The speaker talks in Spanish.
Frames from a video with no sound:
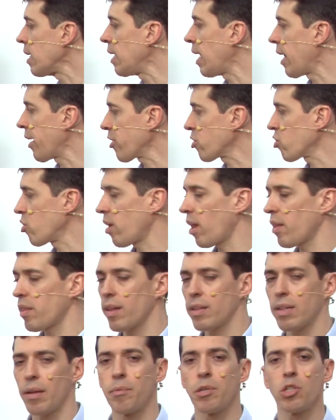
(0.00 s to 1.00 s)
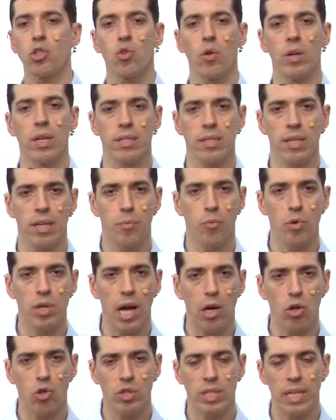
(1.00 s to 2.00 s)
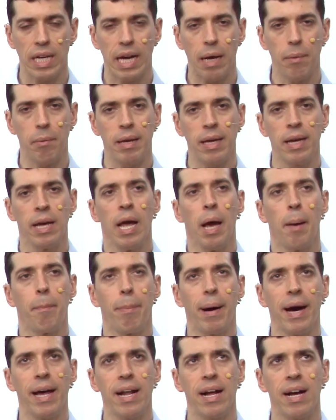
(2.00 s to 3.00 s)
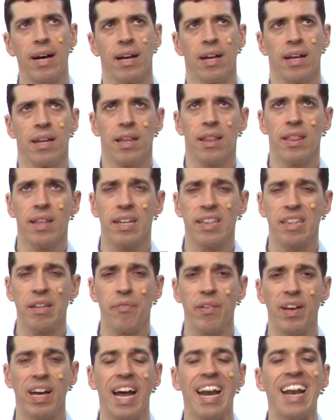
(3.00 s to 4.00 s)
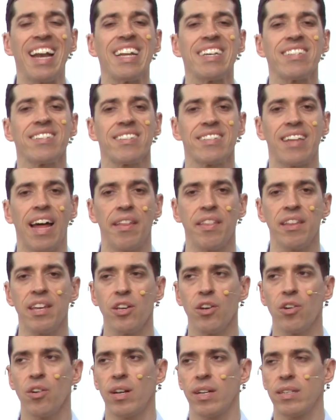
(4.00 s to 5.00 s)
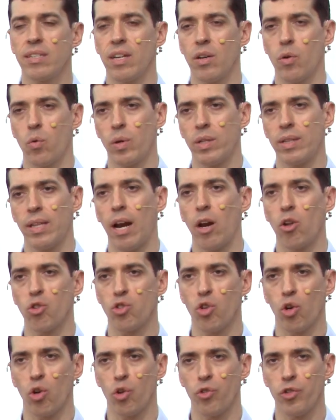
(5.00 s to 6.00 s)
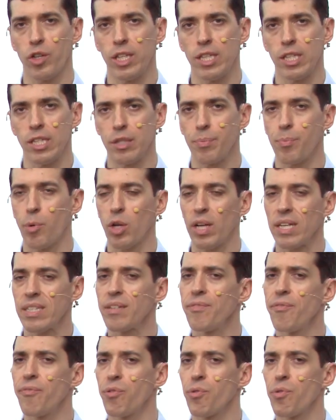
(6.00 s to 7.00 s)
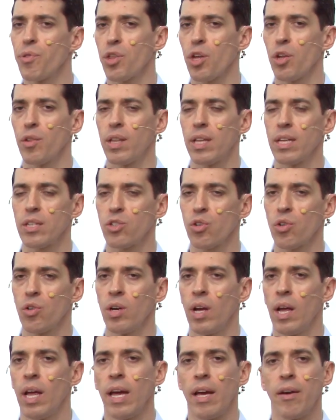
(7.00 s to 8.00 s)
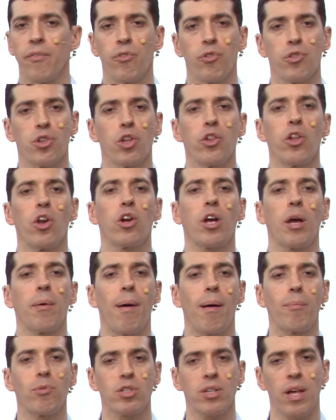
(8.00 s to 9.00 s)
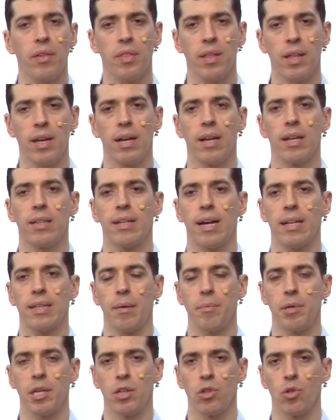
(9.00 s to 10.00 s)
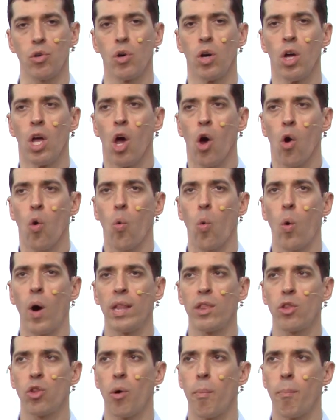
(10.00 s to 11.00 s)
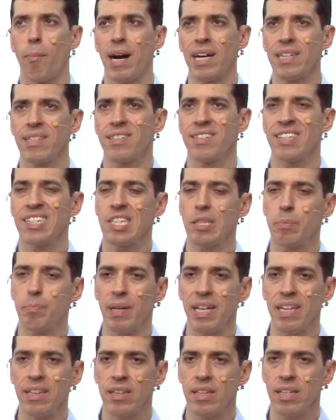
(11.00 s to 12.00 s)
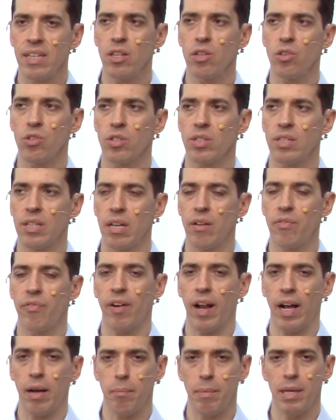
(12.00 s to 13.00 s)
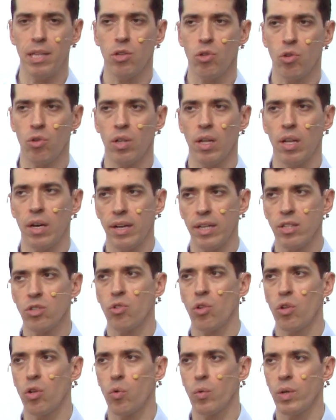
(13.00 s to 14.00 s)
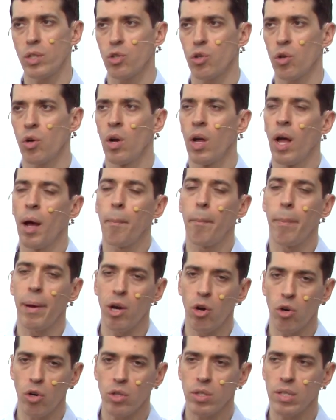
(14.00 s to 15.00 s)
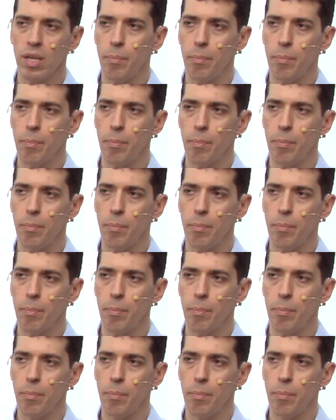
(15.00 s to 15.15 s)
la resonancia también suele ser muy aconsejable para certificar el estadio en que se encuentra la osteocondritis, porque es en función de eso, en función de lo que vamos a hacer el tratamiento. Cuanto más desprendido esté el fragmento del resto del hueso, peor es el